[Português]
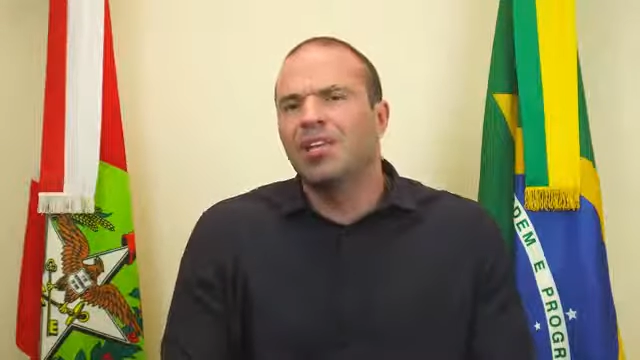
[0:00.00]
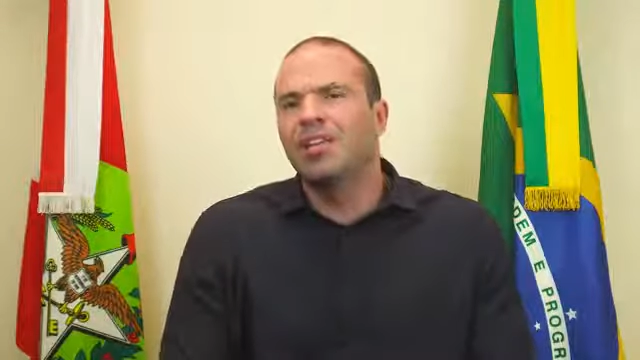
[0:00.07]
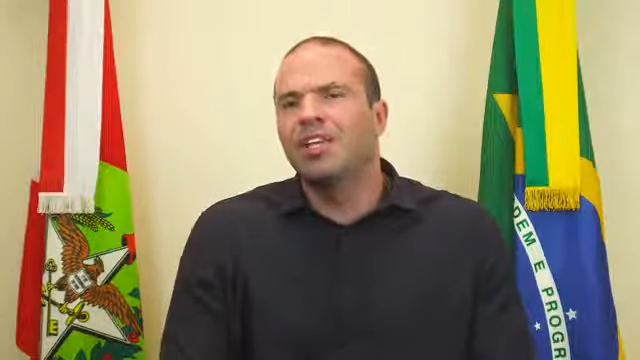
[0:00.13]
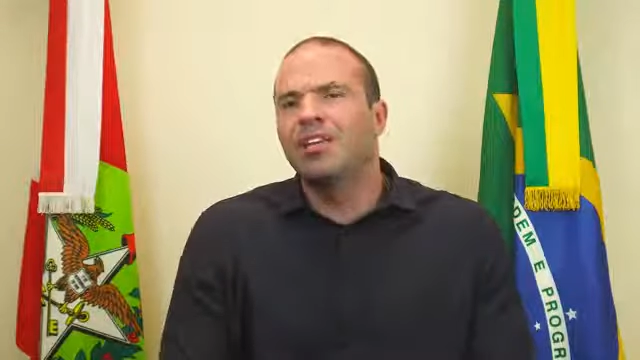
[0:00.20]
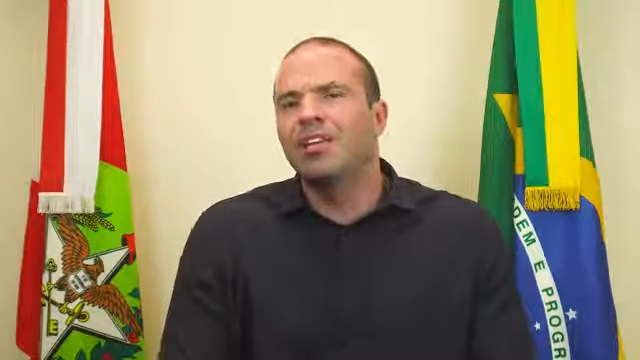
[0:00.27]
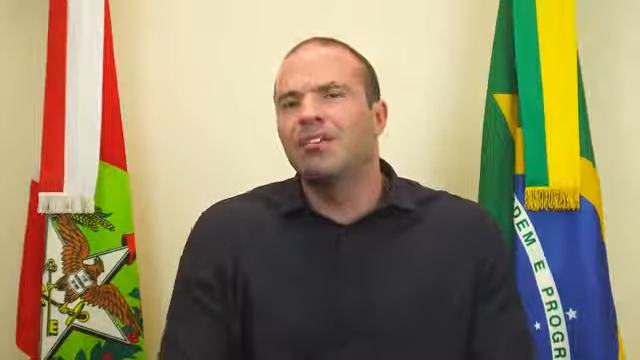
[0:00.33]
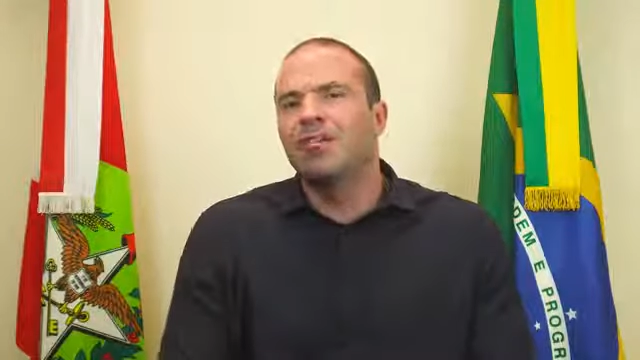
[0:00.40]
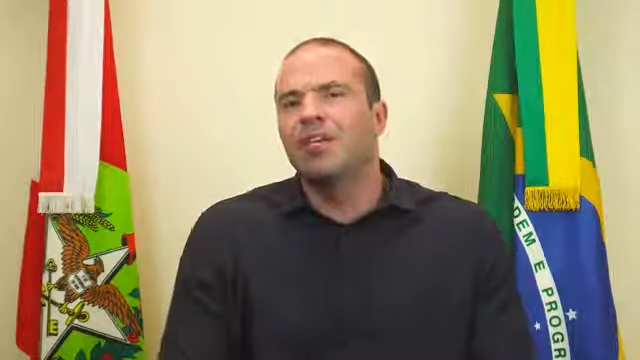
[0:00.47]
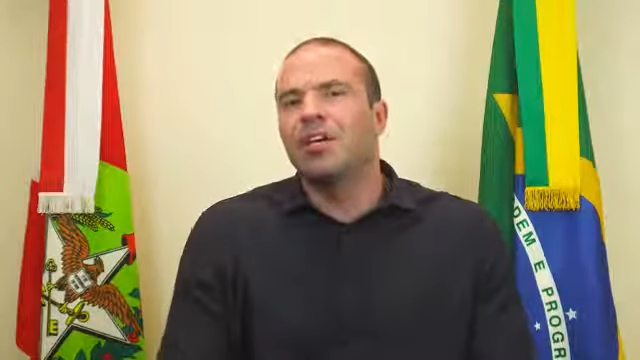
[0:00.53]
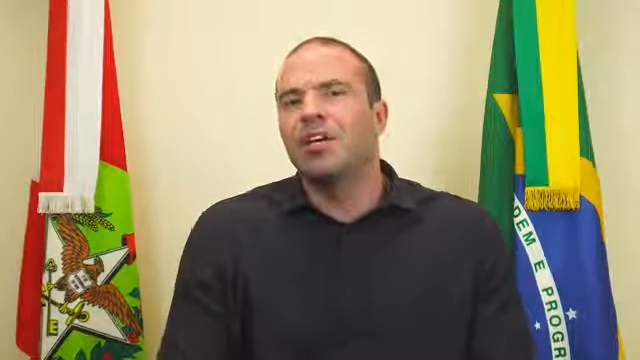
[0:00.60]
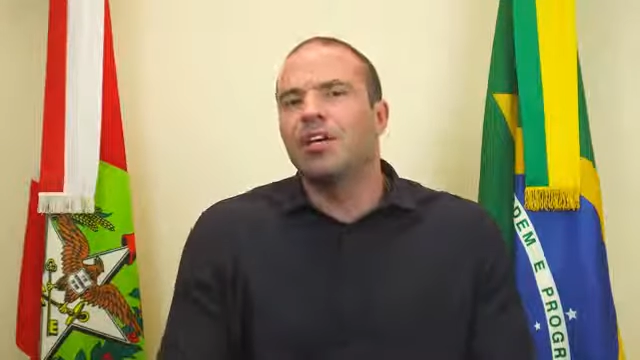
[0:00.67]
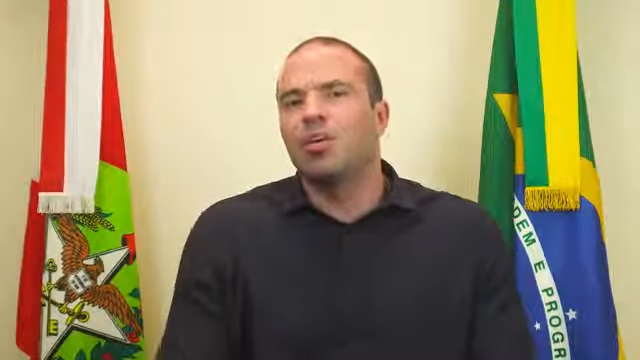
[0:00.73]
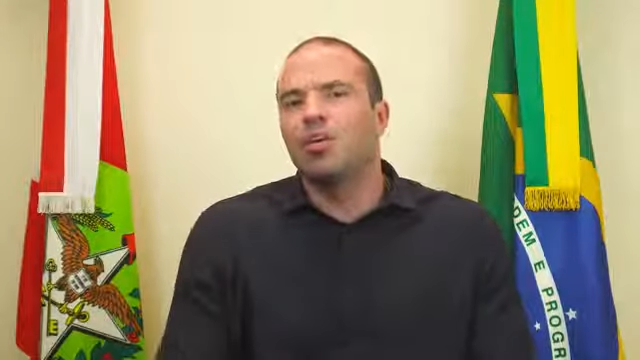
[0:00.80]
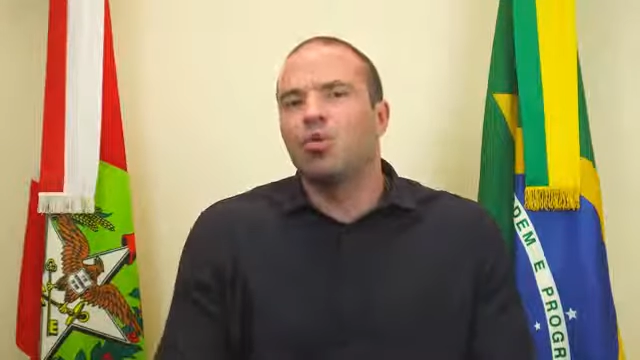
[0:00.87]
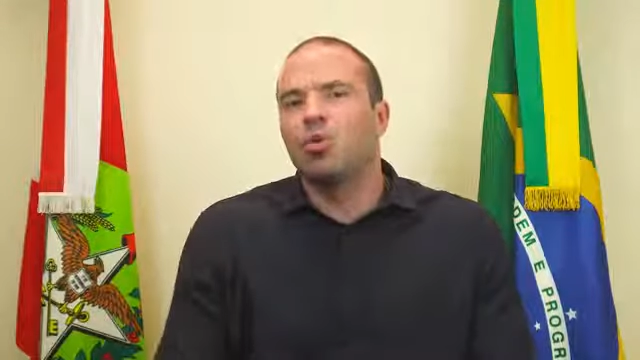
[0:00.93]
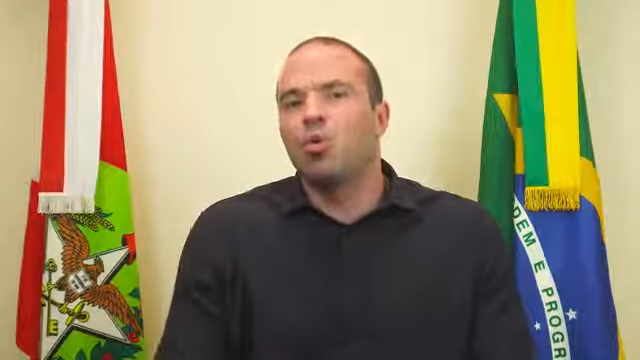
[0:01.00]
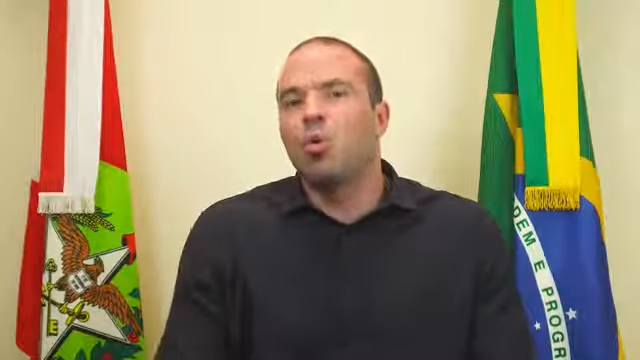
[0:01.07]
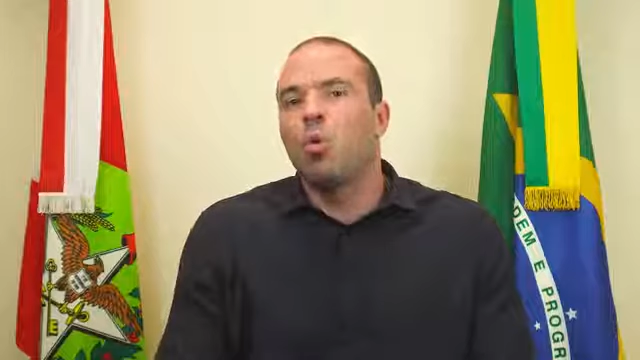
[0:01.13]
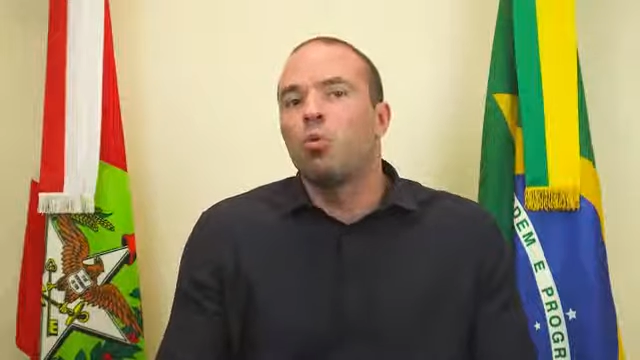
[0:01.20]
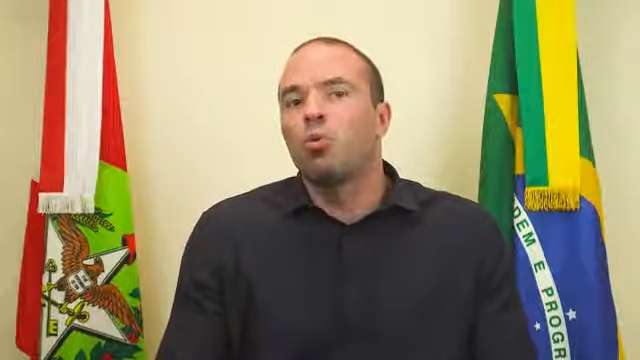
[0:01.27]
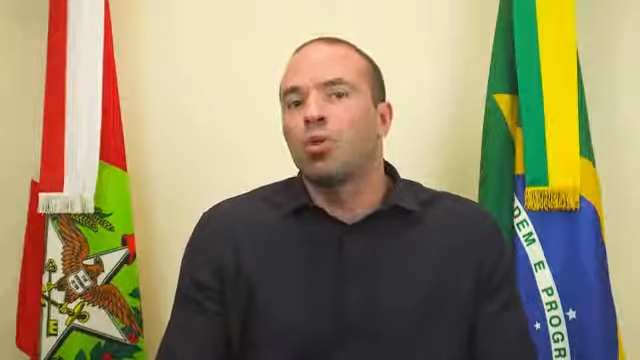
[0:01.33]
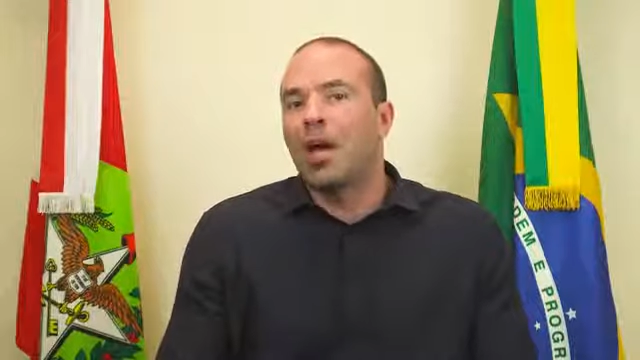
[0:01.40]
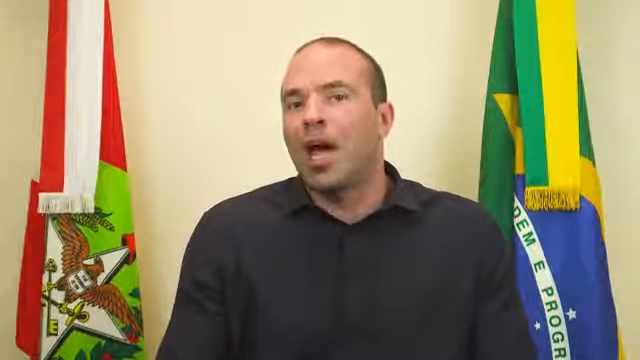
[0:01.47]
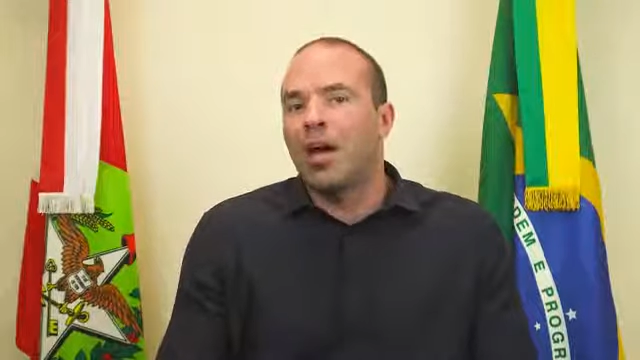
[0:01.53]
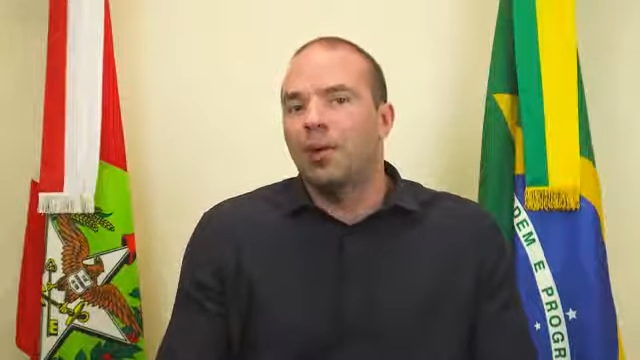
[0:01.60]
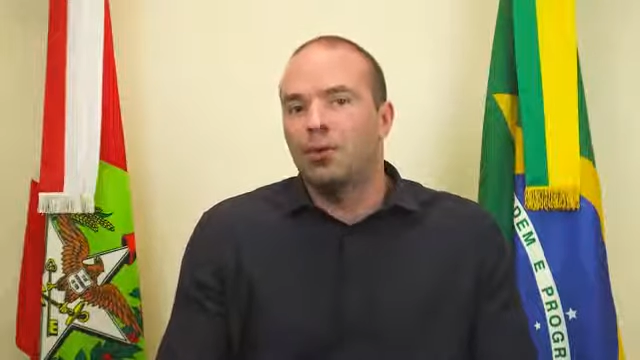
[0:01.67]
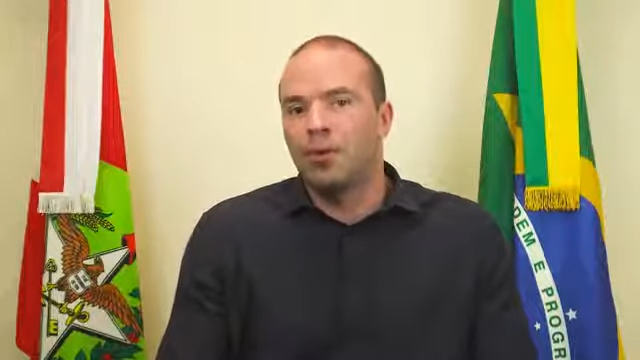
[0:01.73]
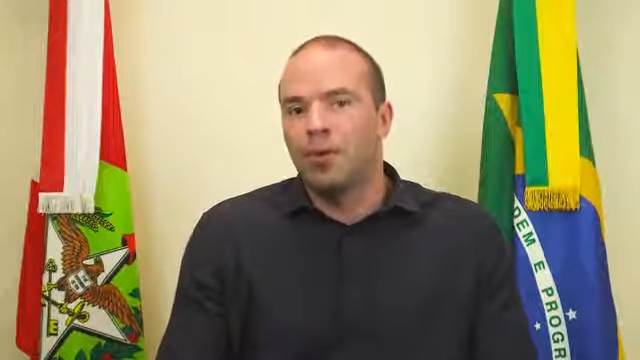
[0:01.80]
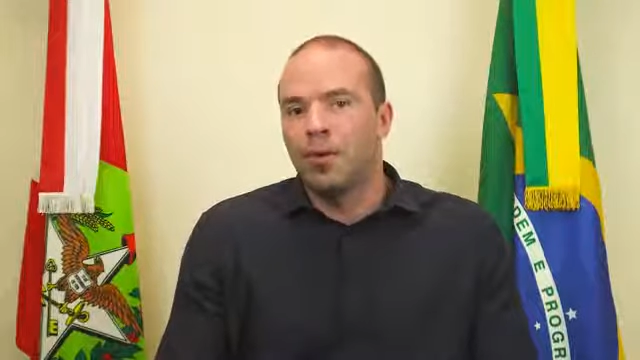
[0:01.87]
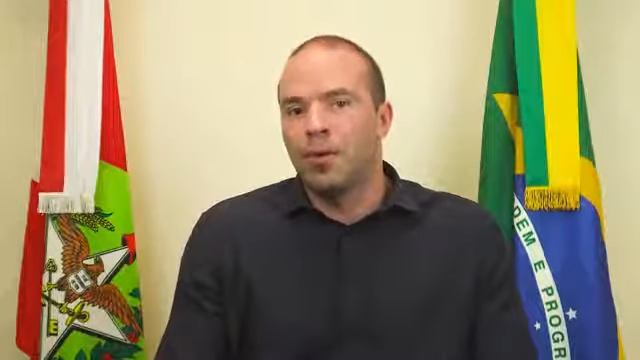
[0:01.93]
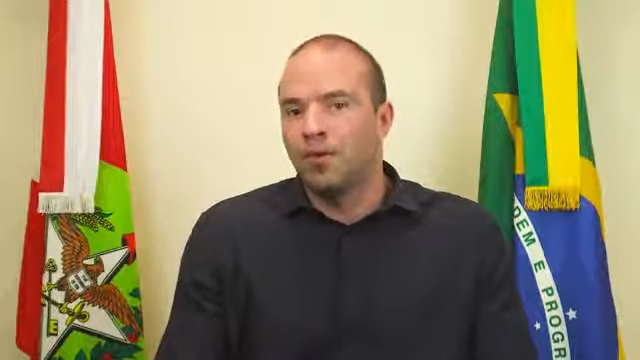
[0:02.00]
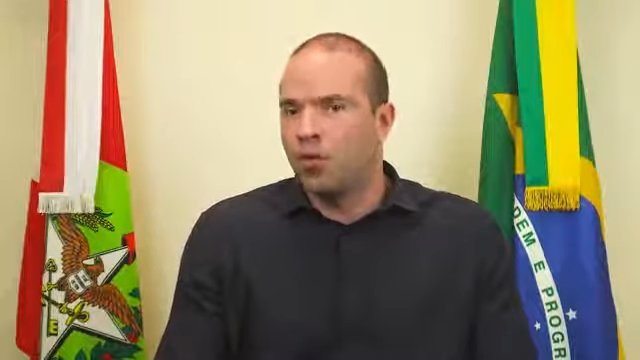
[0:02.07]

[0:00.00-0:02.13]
significa que sou contrário,